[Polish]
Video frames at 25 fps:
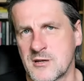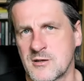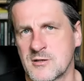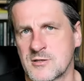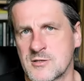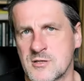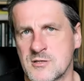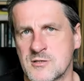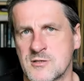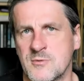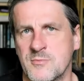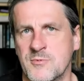co
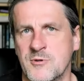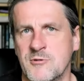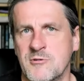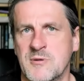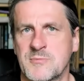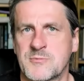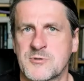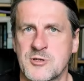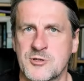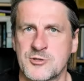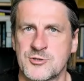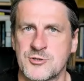zrobiłem,
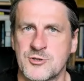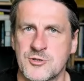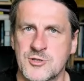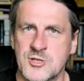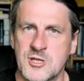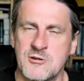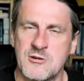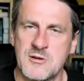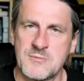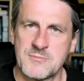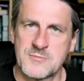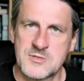co
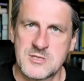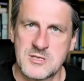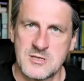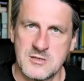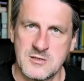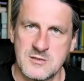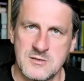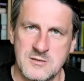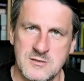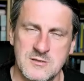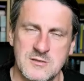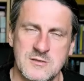osiągnąłem,
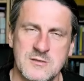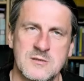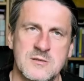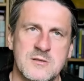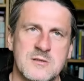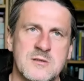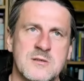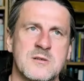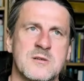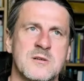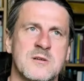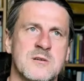co,
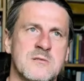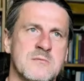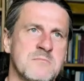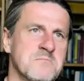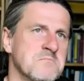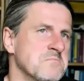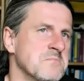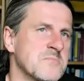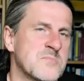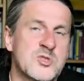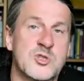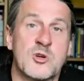
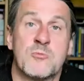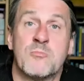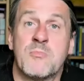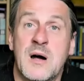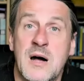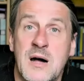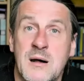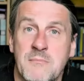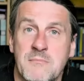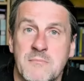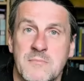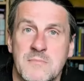co
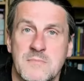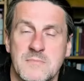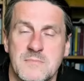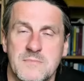mam.